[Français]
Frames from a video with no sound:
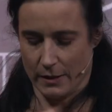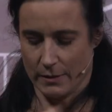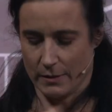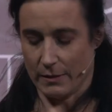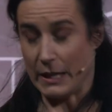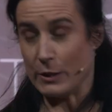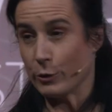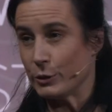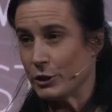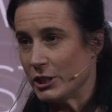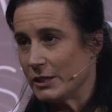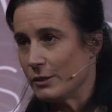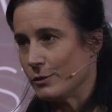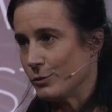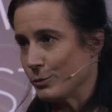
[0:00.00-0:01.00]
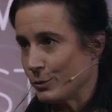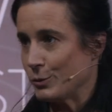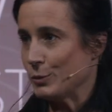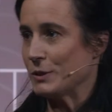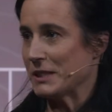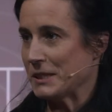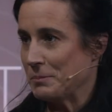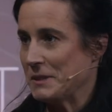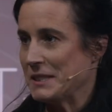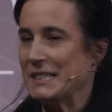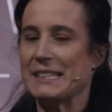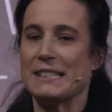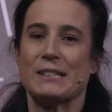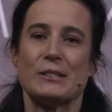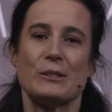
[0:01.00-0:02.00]
euh, à l'origine donc du
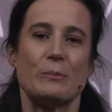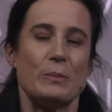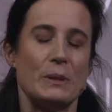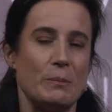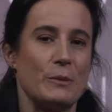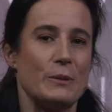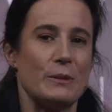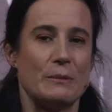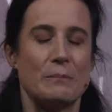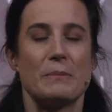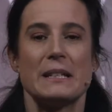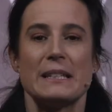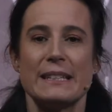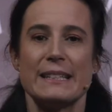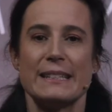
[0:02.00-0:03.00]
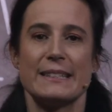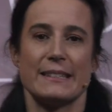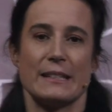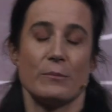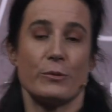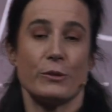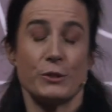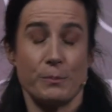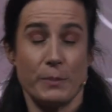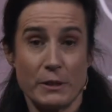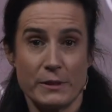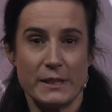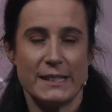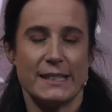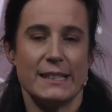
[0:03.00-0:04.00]
triptyque People, Planet,
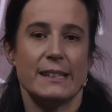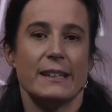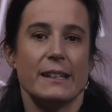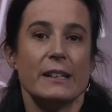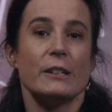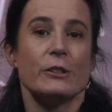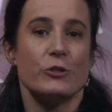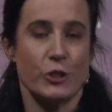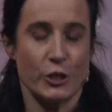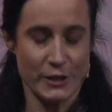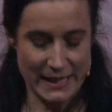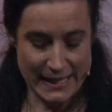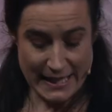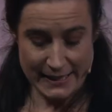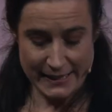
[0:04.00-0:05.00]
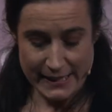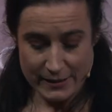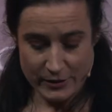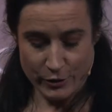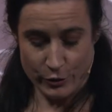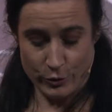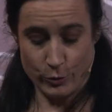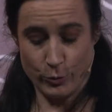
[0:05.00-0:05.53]
Prosperity, John Elkington.